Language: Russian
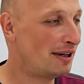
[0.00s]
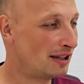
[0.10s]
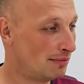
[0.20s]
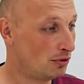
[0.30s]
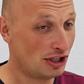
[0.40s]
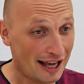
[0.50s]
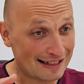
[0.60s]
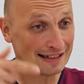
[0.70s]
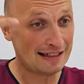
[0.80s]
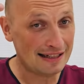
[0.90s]
Поэтому
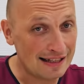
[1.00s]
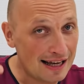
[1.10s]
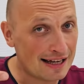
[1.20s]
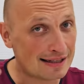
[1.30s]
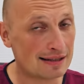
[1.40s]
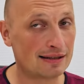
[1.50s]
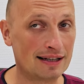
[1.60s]
если есть